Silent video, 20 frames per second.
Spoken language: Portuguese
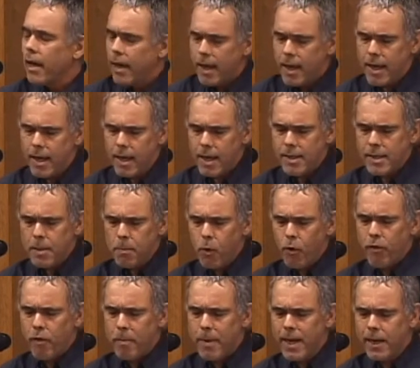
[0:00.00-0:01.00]
Esse
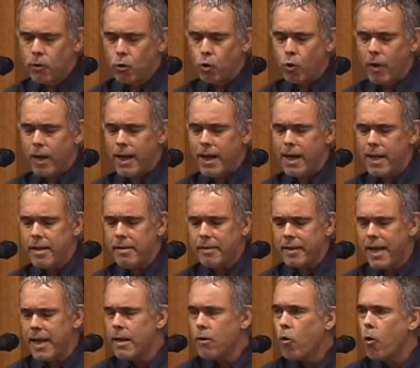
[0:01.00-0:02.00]
movimento ele
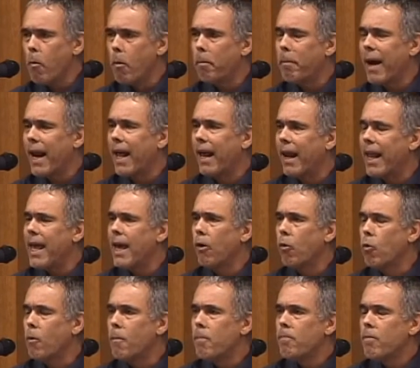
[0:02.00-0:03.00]
tem como
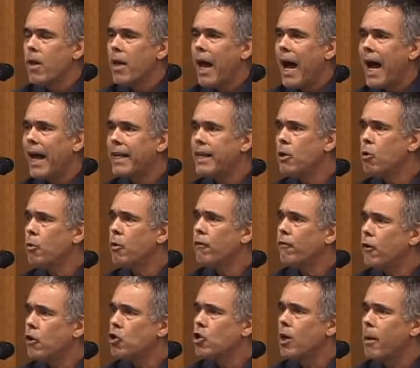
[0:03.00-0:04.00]
paralelo aquilo que
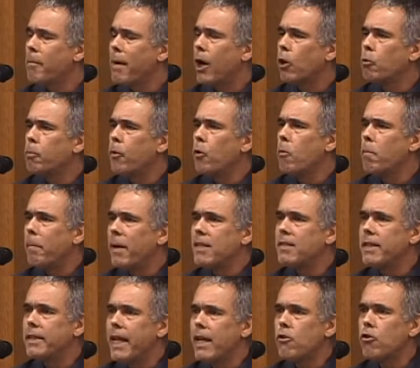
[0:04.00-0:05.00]
foi chamado por um
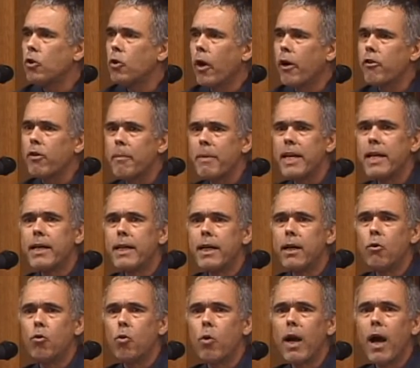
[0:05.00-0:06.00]
presidente
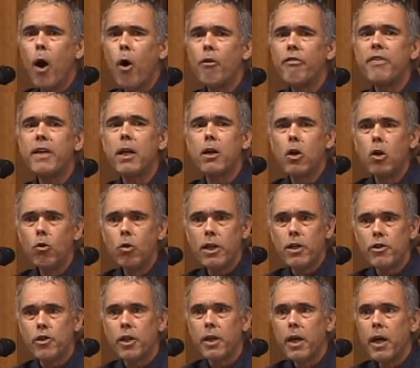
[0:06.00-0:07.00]
norte-americano, Calvin
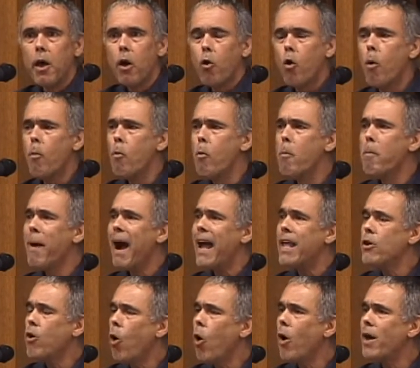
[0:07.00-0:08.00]
Coolidge, como o
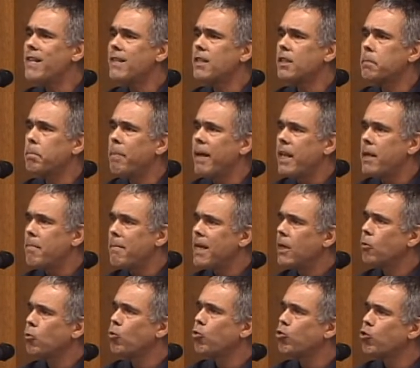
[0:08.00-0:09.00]
maior
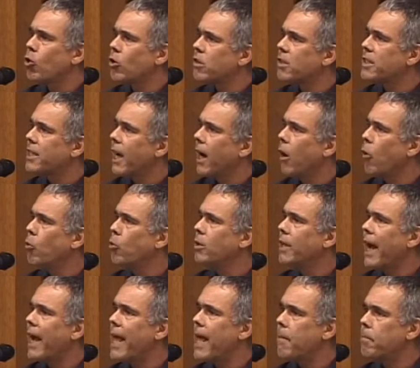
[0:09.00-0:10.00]
experimento social
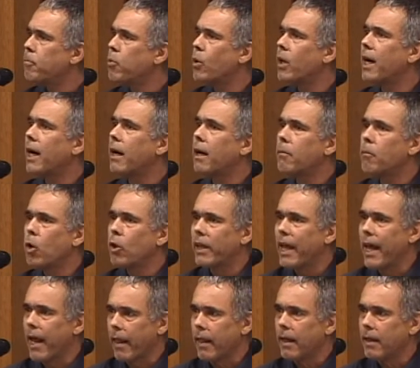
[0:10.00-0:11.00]
da época
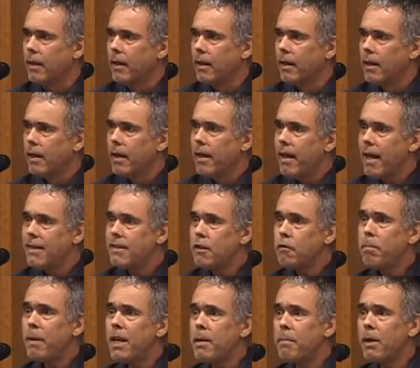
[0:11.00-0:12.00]
moderna. Esse
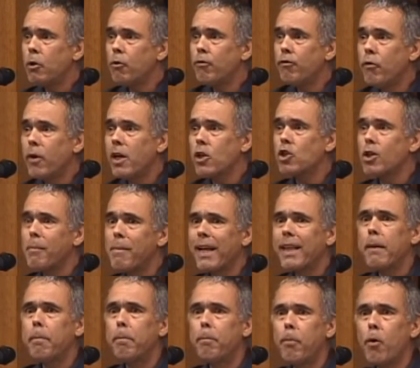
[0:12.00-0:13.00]
experimento foi a
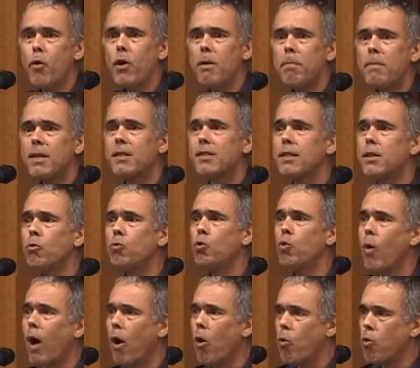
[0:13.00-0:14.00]
chamada proibição
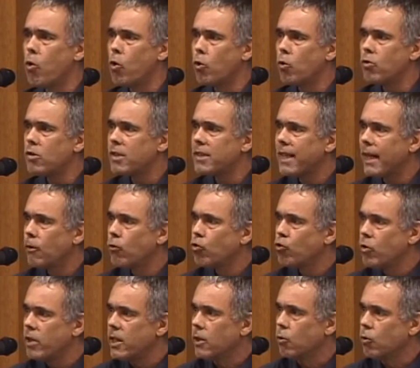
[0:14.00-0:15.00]
do álcool nos Estados
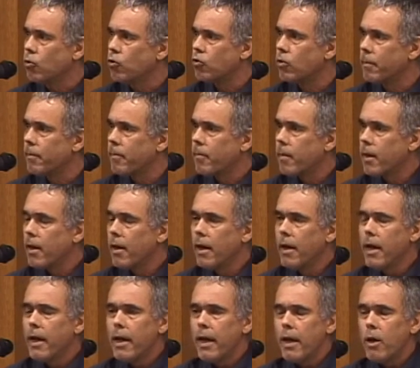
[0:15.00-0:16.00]
Unidos.
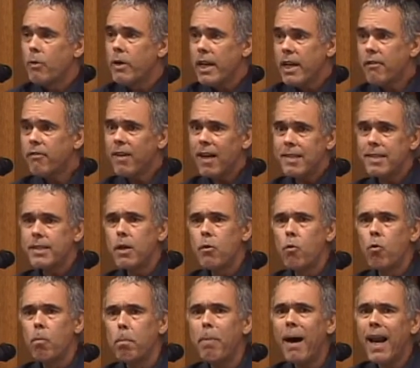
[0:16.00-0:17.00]
Eu queria fazer
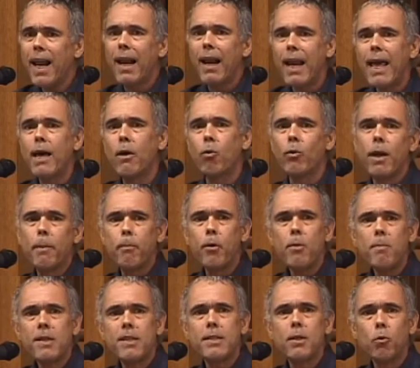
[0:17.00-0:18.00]
um paralelo da
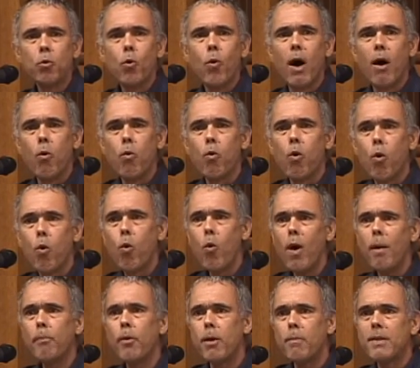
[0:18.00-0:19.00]
proibição do álcool com
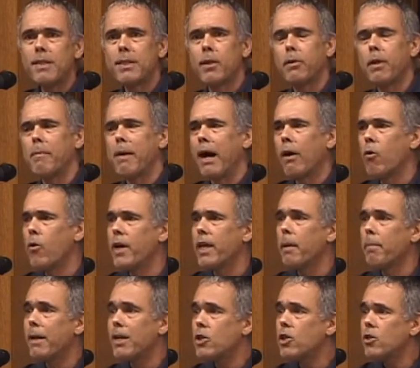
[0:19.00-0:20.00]
a proibição da
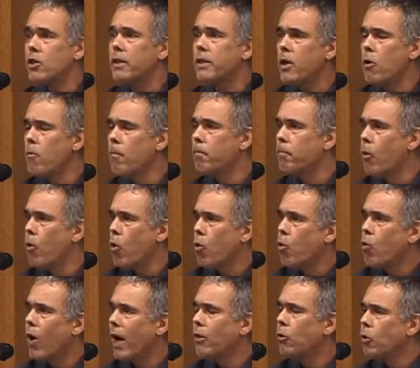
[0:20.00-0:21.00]
maconha para a gente ter um
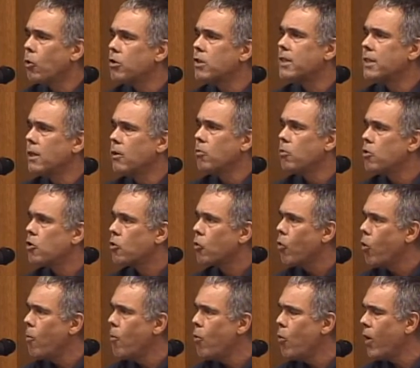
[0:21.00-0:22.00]
pouco a noção de
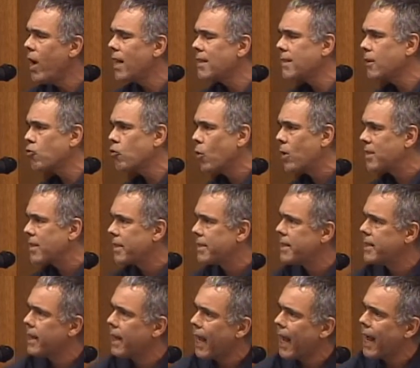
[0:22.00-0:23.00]
como essas coisas
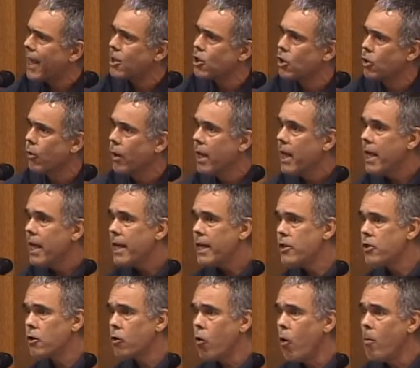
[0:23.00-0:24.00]
se encaixam e
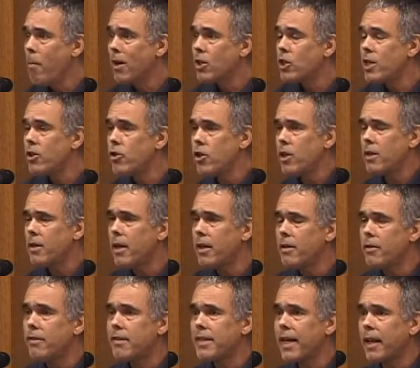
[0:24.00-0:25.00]
de como a
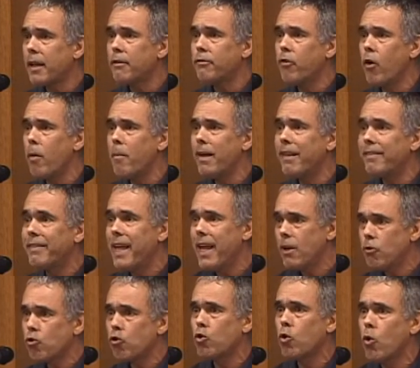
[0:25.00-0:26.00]
gente, de certa forma,
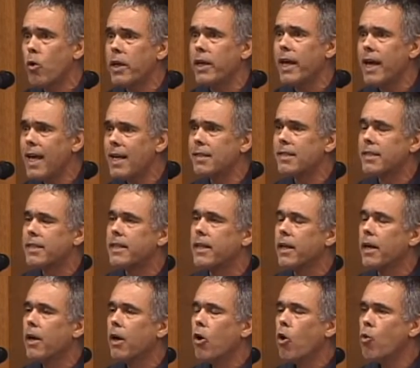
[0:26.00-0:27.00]
desconhece
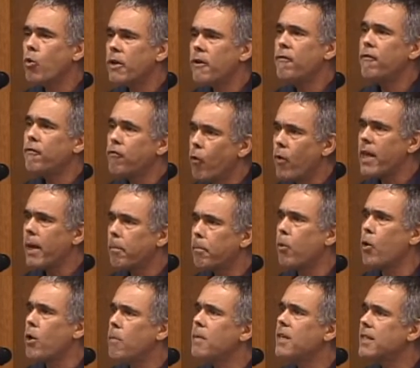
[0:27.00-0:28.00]
o que foi a
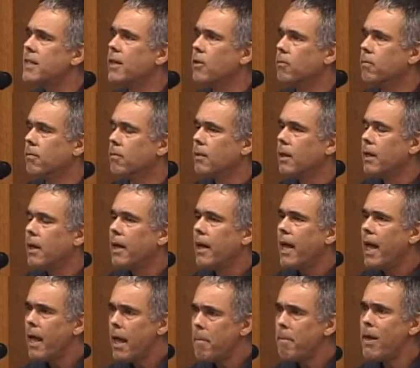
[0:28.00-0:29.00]
proibição.
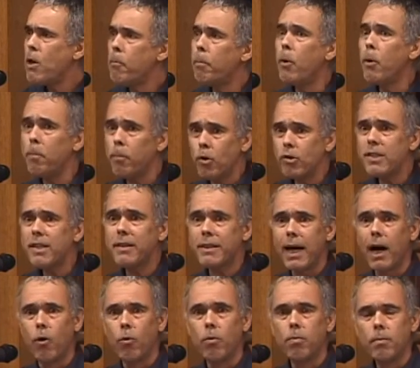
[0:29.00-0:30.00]
É, é meio
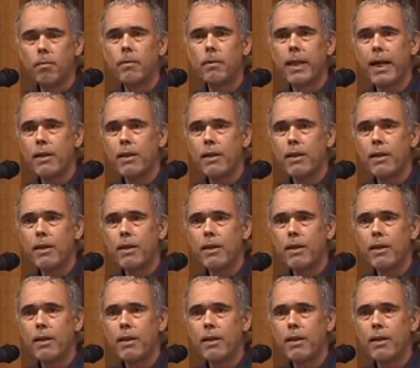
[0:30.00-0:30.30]
proposital. Na